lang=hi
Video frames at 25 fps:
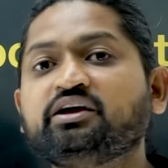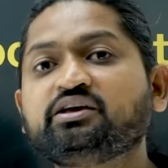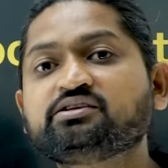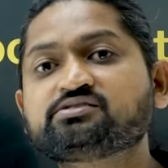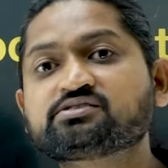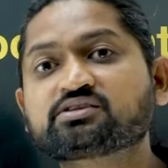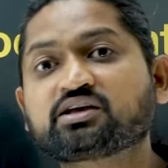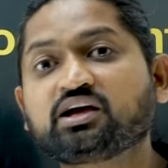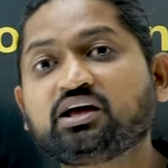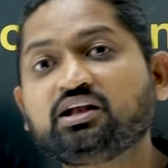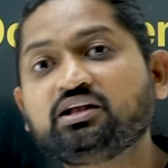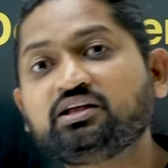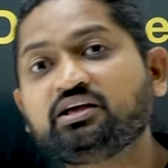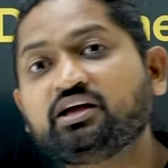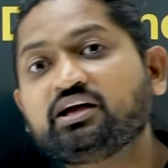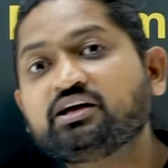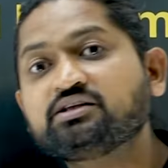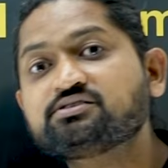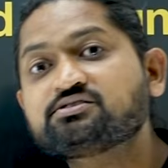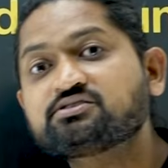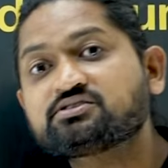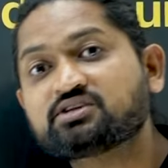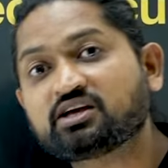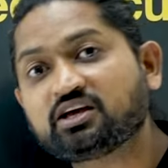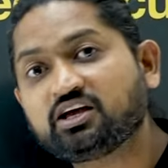इसके लिए
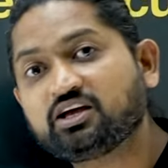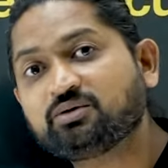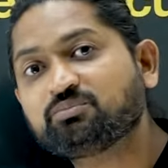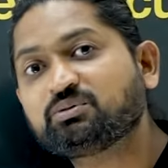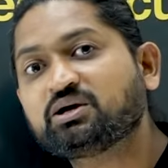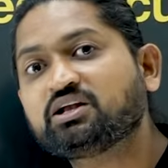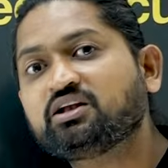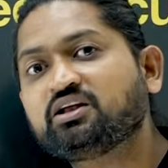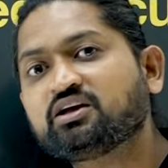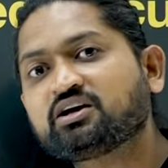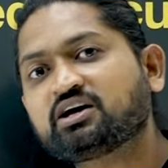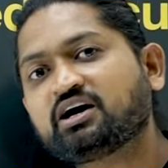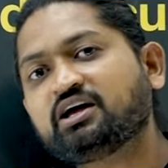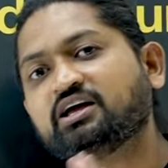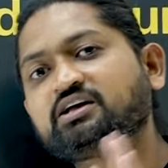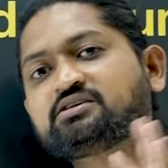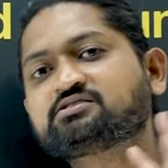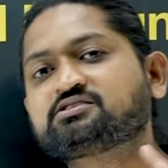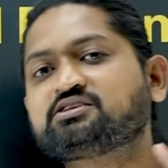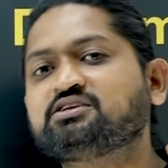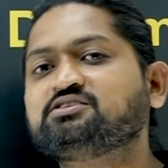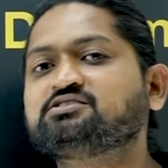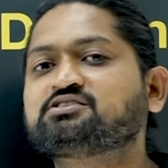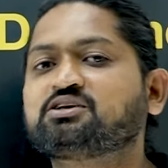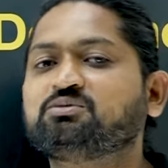छः महीने का
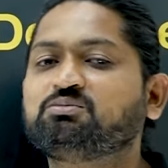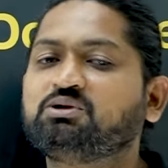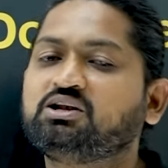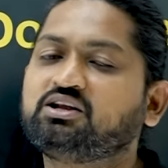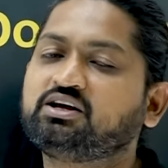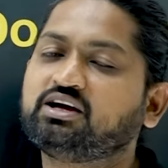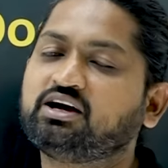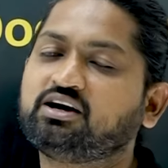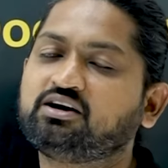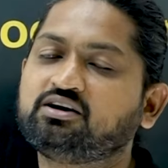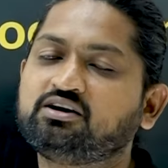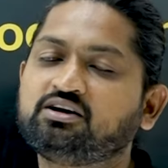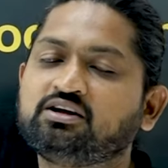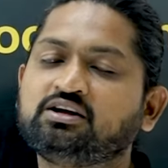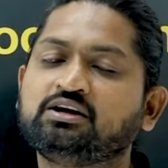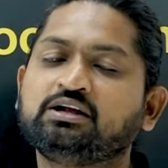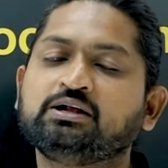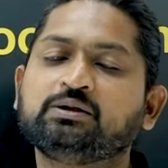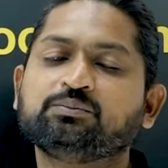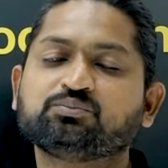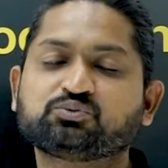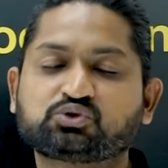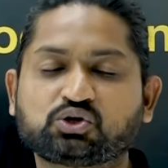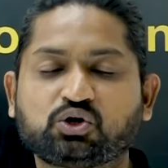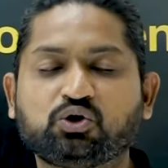एक्सटेंशन मिल गया
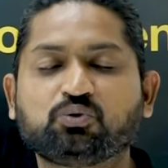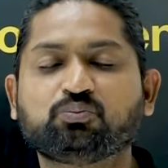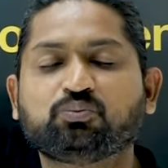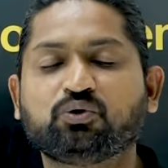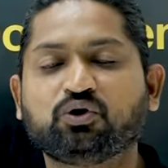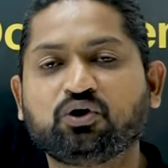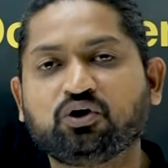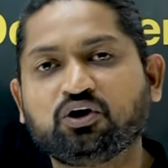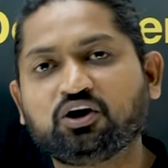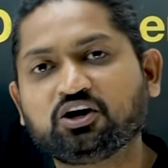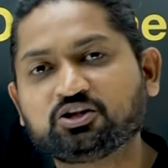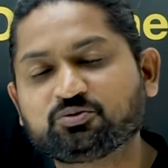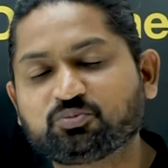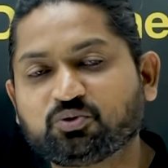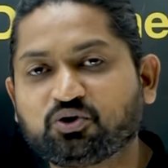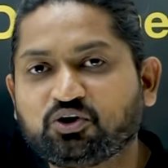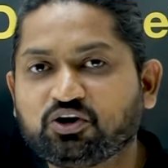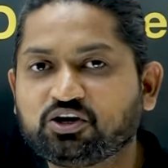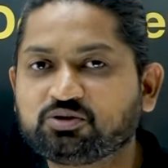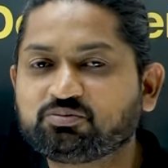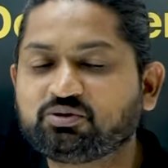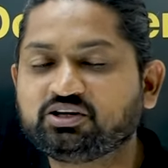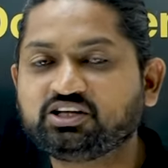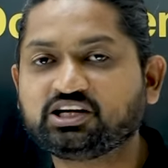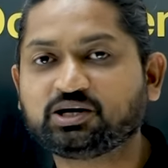चलो बहुत
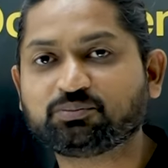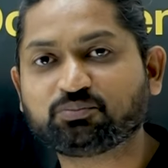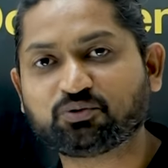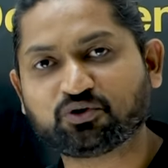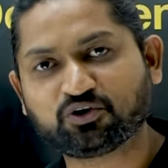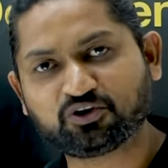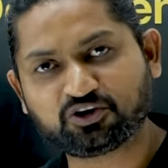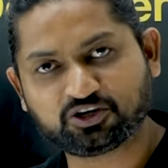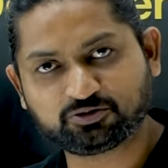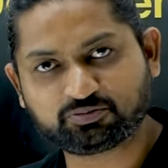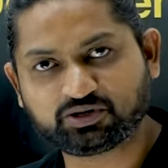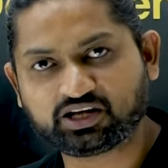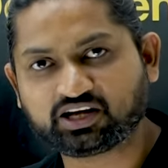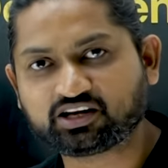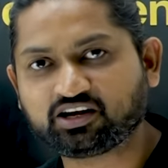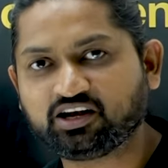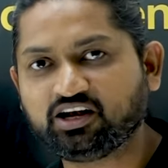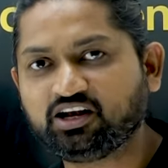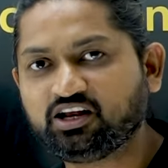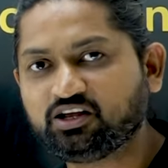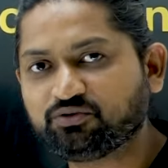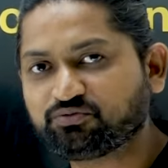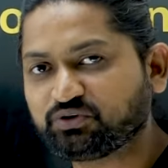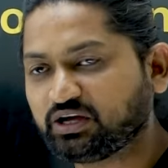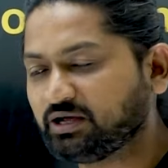बहुत बढ़िया बहुत बड़ा
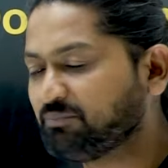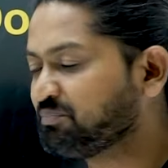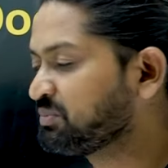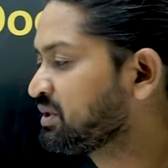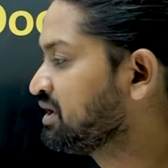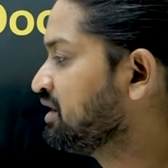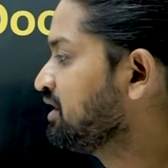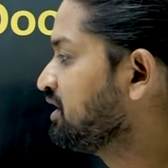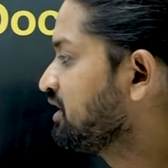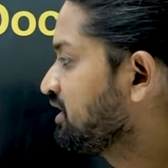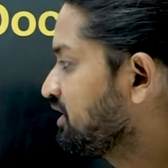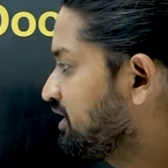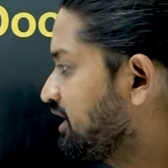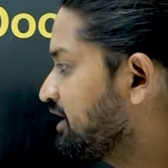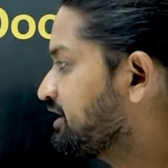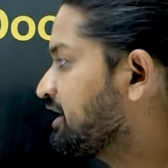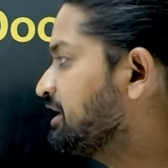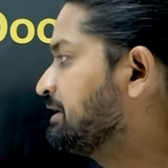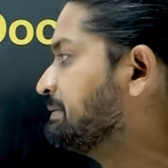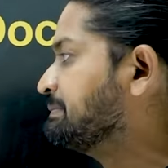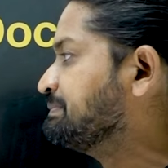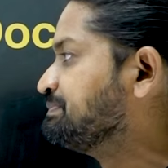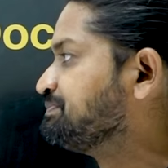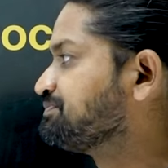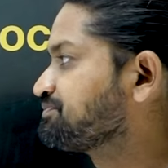रिलीफ है लेकिन
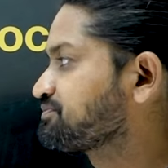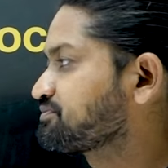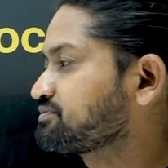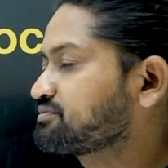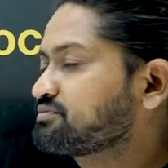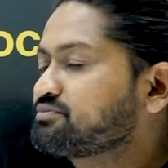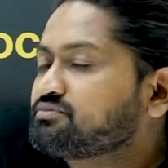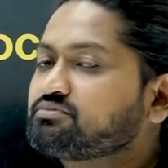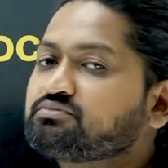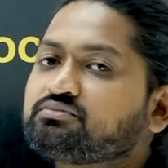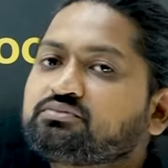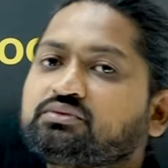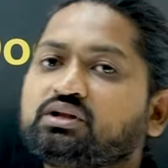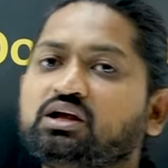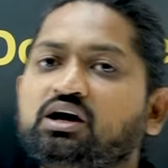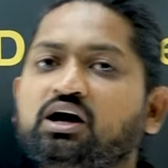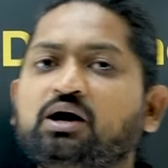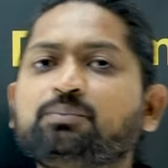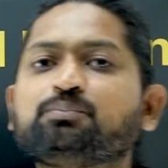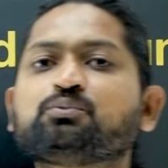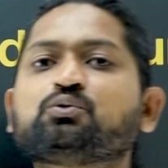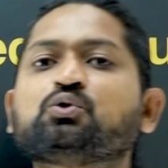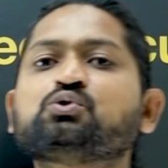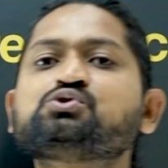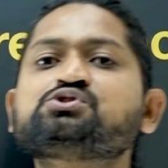
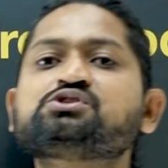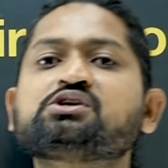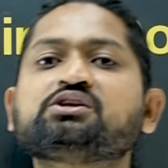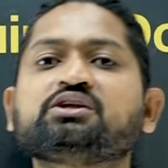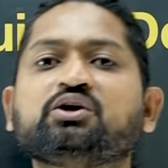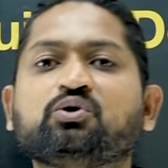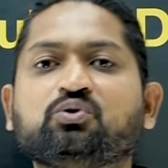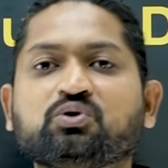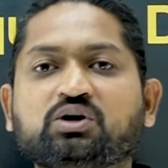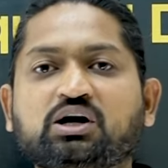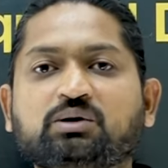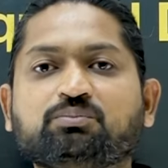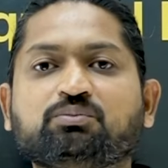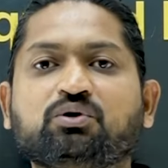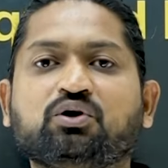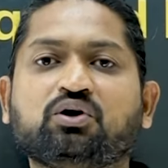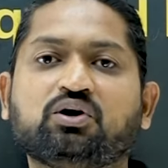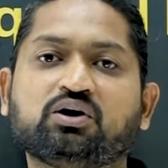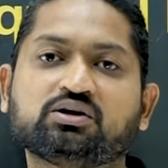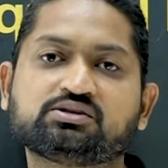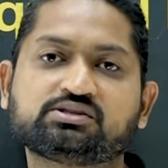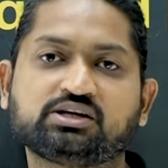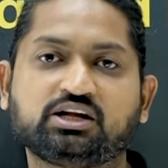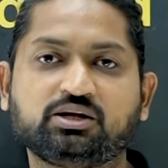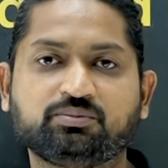अब क्वेश्चन ये होगा
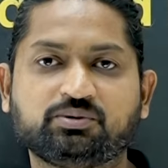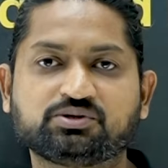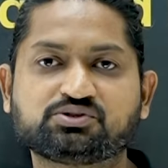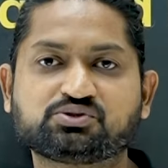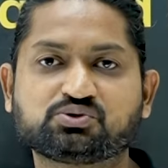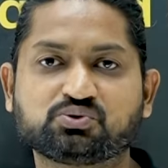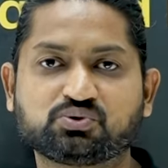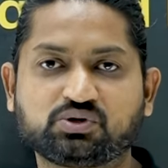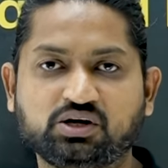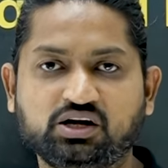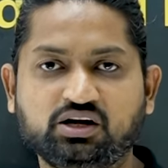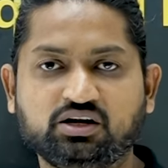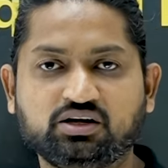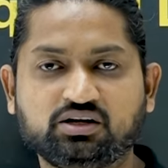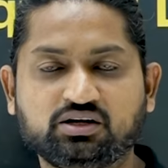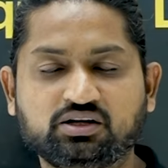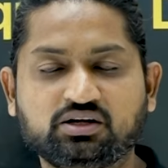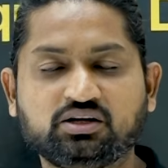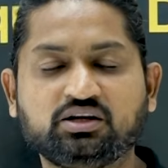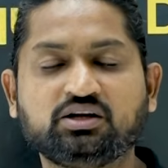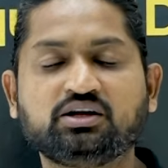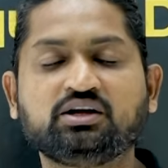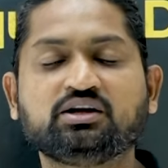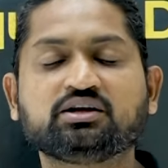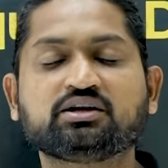बहुत सारे बच्चों का
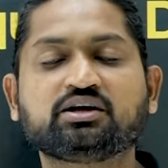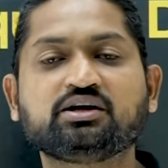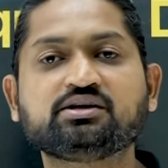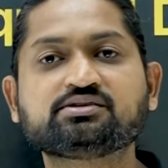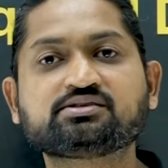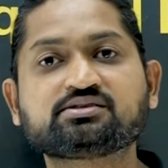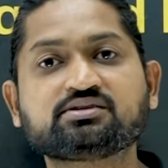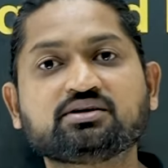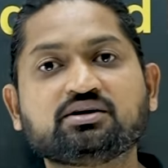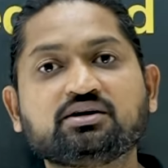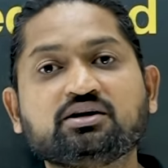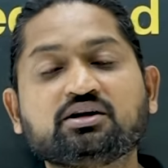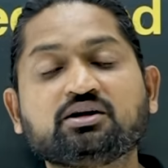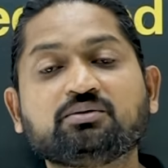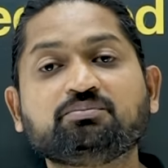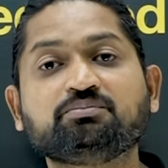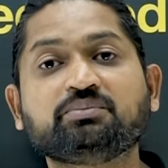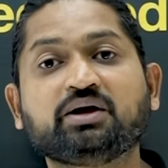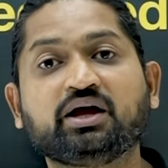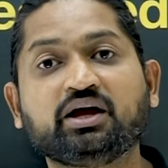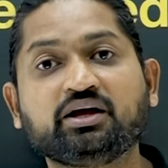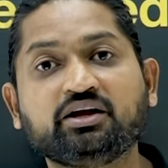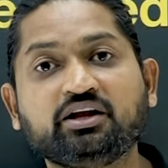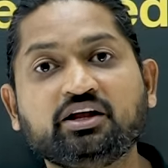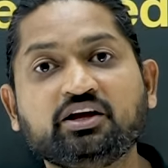कि सर
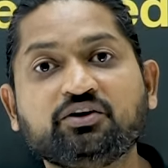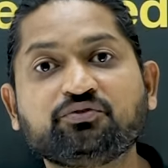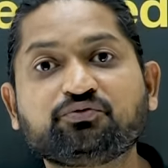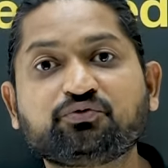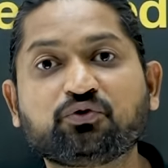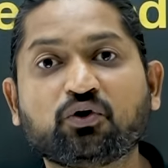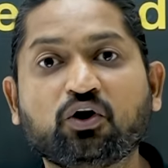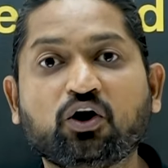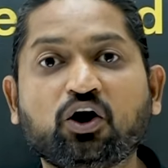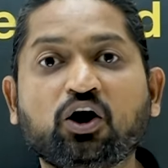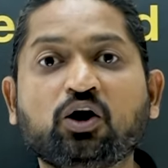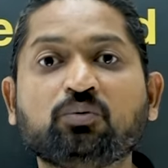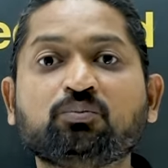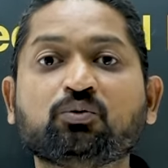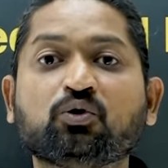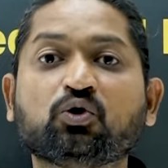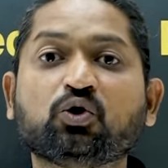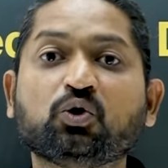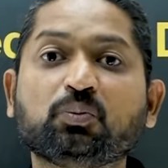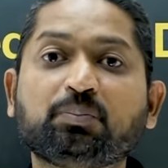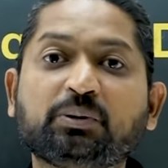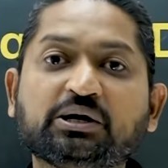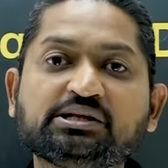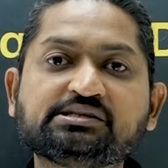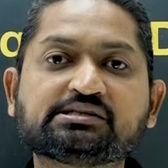मैंने फॉर्म
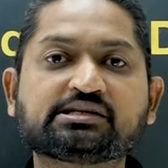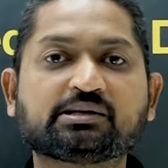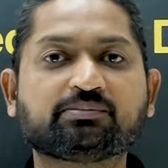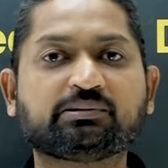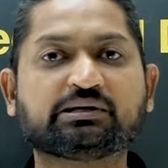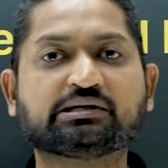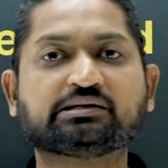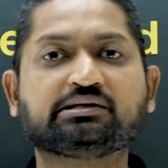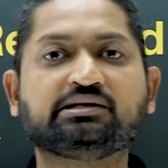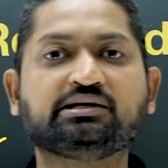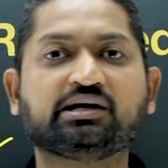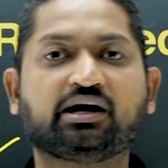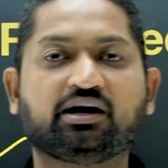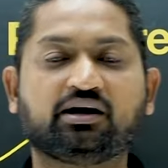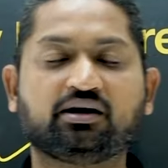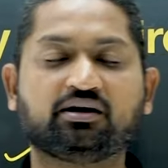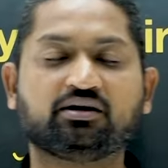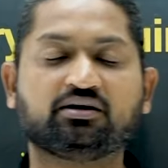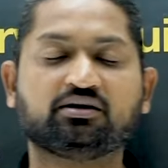ओपन से भर दिया